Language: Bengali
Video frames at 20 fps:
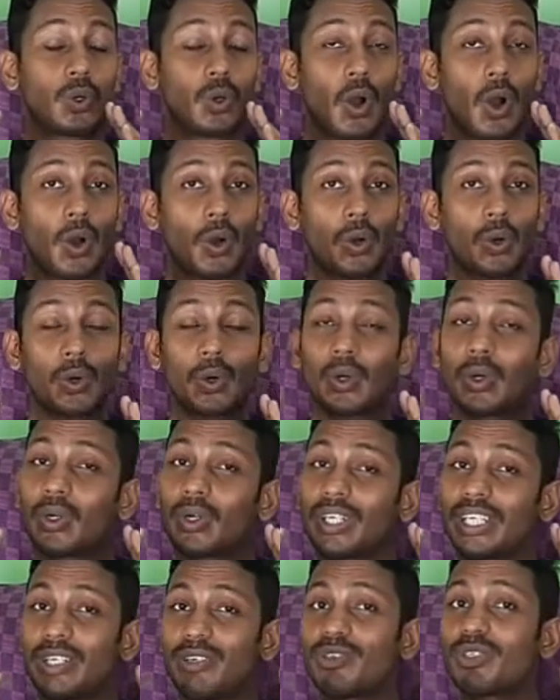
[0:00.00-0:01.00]
কখনো
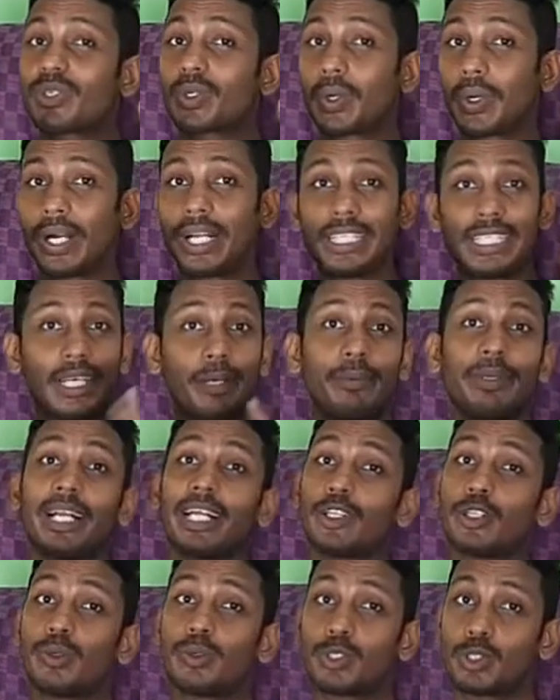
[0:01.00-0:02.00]
ইউজ করা যাবে না
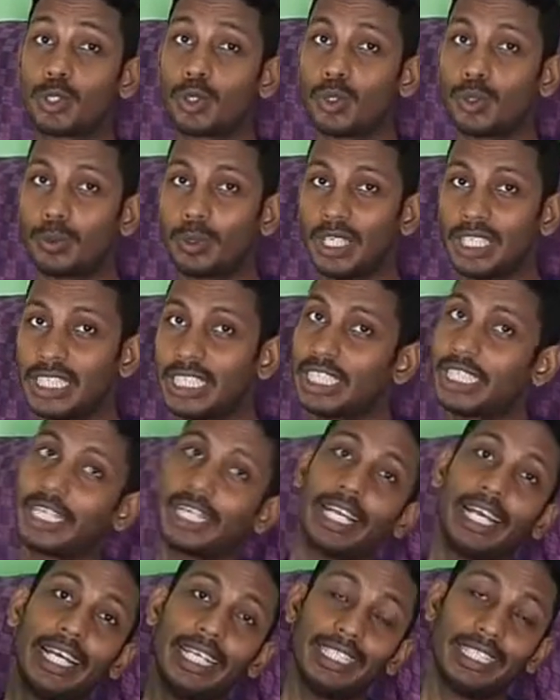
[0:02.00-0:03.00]
তোমার সমবয়সী
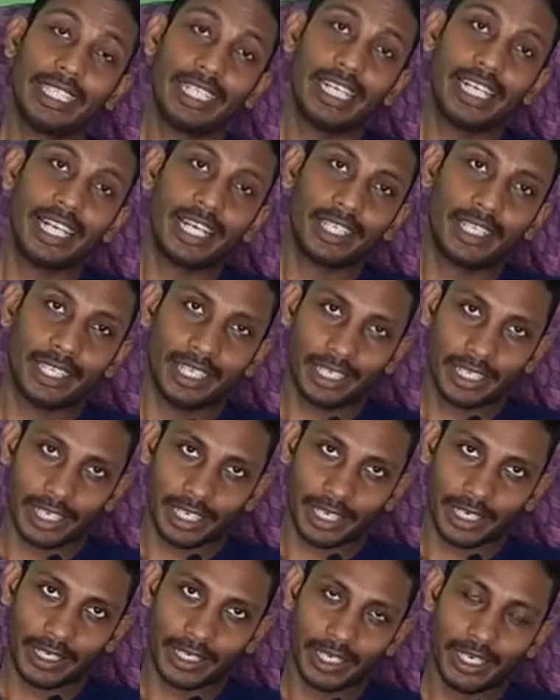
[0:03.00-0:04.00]
থেকে সিনিয়রদেরকে
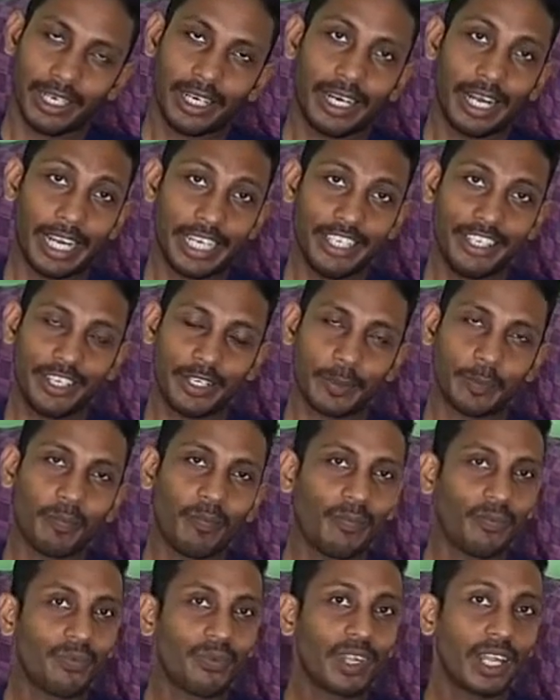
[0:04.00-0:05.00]
রাইট
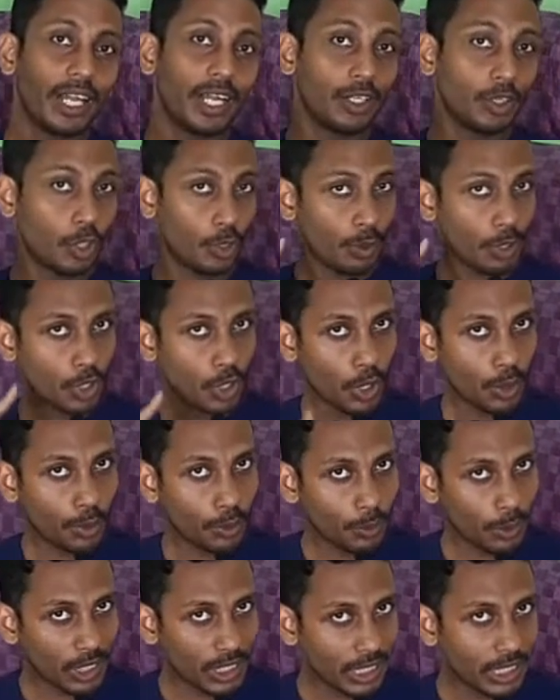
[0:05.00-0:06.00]
তোমার
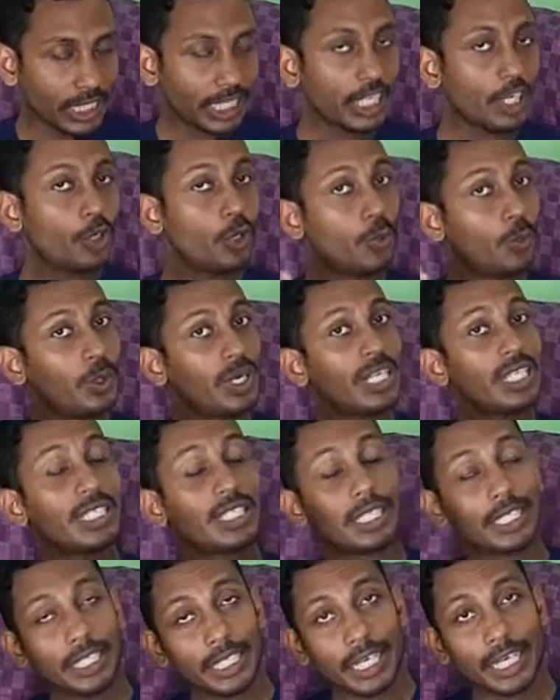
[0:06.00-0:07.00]
সমবয়সী থেকে ওপরে
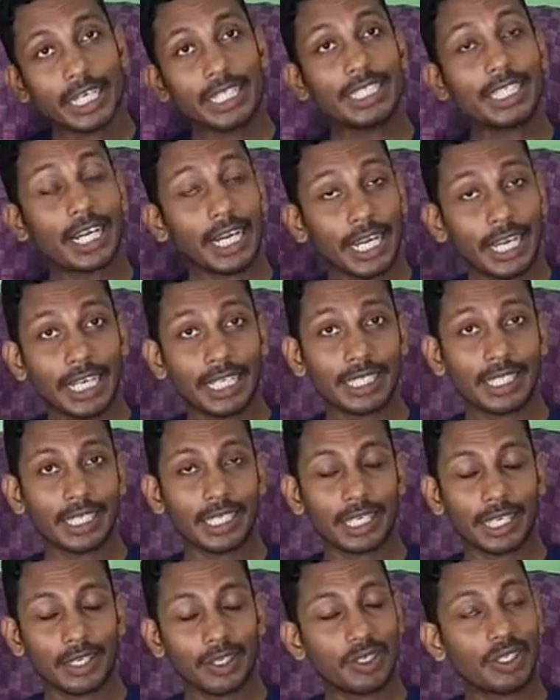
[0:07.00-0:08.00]
সিনিয়র যারাই আছে
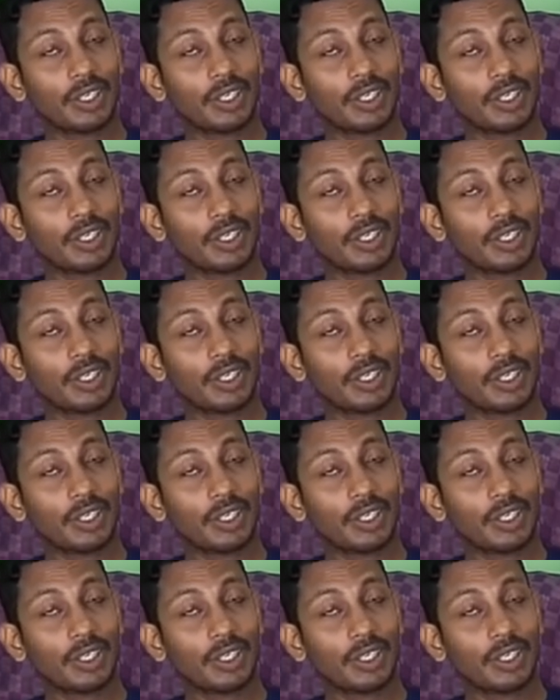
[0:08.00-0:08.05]
না কেন